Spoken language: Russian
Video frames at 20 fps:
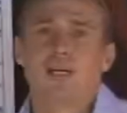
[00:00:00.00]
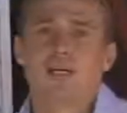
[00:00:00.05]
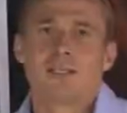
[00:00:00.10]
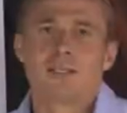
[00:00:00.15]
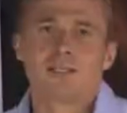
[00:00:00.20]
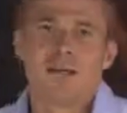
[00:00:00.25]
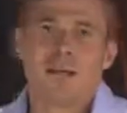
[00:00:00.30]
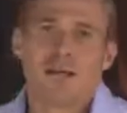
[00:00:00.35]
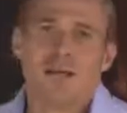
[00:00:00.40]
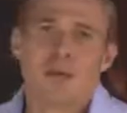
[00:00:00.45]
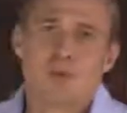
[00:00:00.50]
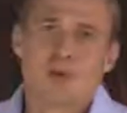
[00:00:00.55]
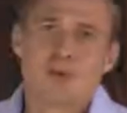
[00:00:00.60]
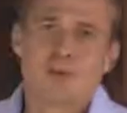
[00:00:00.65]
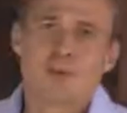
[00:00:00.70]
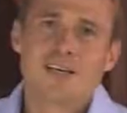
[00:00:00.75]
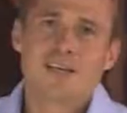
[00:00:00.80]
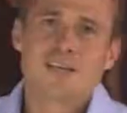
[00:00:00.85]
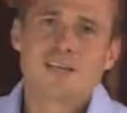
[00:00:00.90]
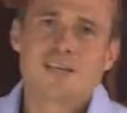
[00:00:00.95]
Итак,
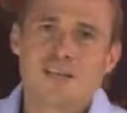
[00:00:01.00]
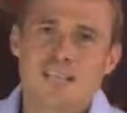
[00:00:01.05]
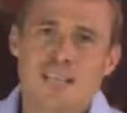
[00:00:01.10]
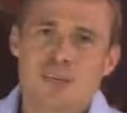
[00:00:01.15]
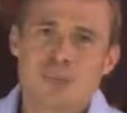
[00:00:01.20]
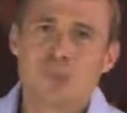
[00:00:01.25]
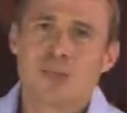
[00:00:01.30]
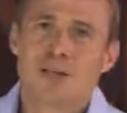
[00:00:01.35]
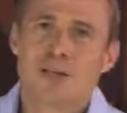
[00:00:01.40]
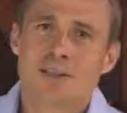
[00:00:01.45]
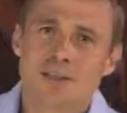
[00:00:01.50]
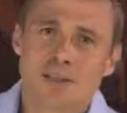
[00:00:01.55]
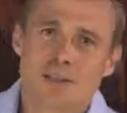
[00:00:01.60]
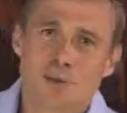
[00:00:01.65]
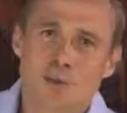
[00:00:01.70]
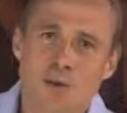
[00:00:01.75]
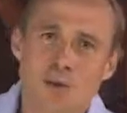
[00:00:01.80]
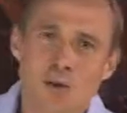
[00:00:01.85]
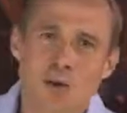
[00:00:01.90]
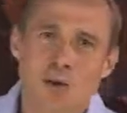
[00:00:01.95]
привет всем!
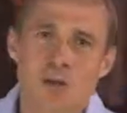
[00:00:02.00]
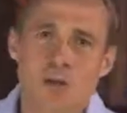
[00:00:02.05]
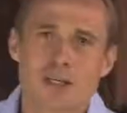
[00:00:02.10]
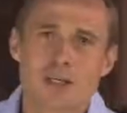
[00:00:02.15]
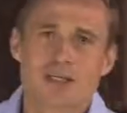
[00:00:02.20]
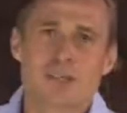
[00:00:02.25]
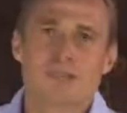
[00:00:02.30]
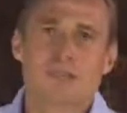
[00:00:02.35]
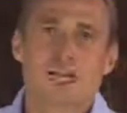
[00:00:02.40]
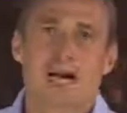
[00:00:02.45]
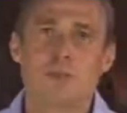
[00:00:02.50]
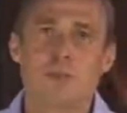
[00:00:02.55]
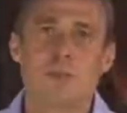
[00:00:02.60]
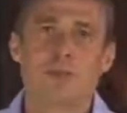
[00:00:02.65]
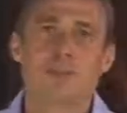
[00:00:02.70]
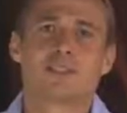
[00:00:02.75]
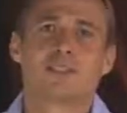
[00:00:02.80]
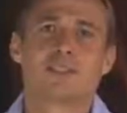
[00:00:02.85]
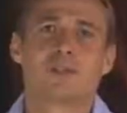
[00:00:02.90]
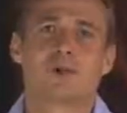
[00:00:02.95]
Сегодня у нас
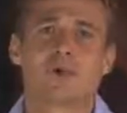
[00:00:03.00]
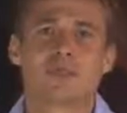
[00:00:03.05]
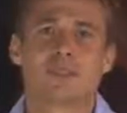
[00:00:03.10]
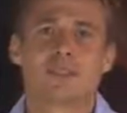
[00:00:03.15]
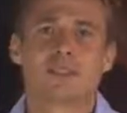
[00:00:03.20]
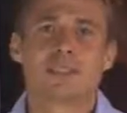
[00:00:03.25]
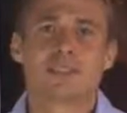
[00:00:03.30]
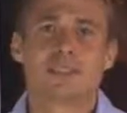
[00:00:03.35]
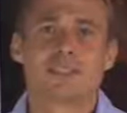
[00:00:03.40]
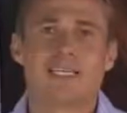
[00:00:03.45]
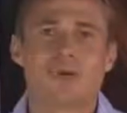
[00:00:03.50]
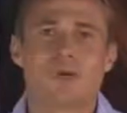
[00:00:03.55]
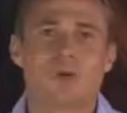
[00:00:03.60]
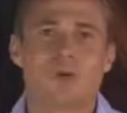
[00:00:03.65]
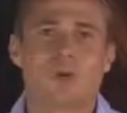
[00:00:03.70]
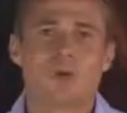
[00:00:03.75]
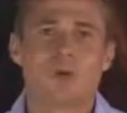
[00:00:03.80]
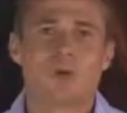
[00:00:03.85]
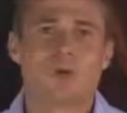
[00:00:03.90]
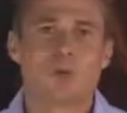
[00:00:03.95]
самая серьезная тема,
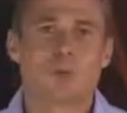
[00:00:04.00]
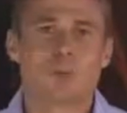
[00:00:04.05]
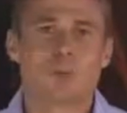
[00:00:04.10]
мы будем